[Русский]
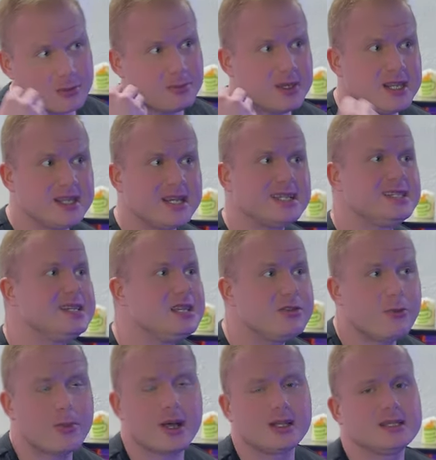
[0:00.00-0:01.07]
переносить
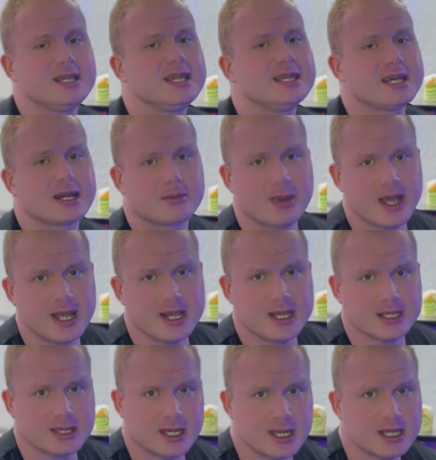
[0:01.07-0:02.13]
вполне
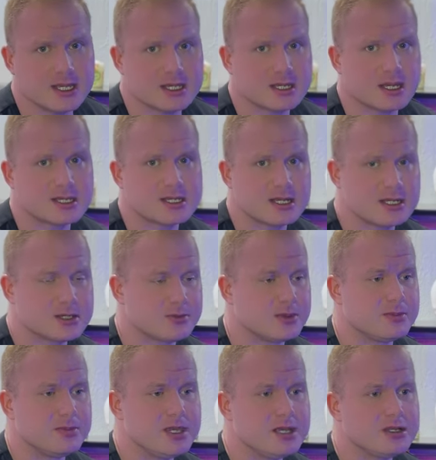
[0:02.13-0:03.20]
нормально, да, и казалось бы,
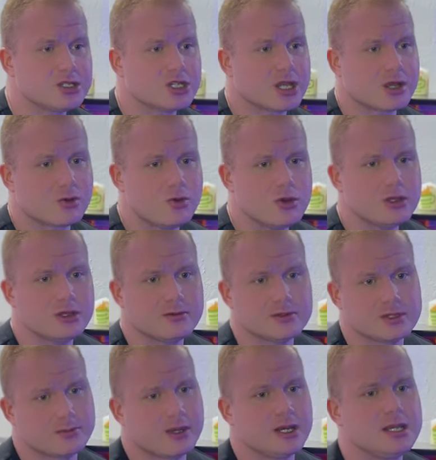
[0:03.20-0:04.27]
мелочь, какой-то
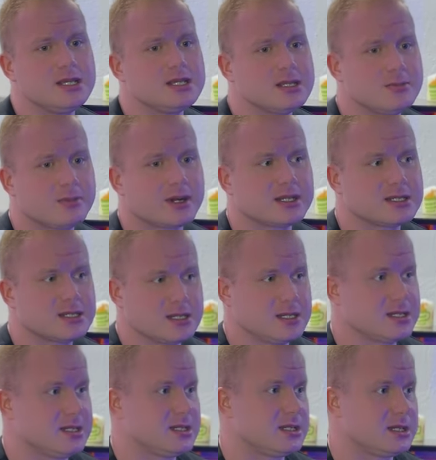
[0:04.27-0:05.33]
воспалительный
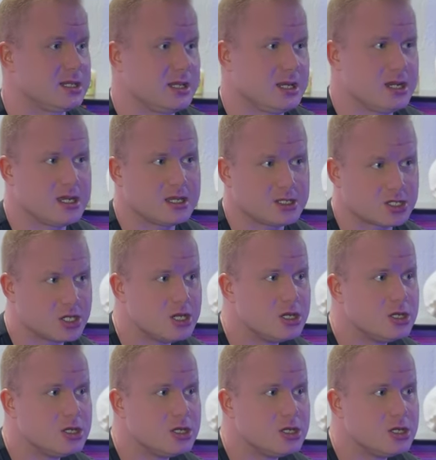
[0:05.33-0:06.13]
процесс, Сергей Олегович,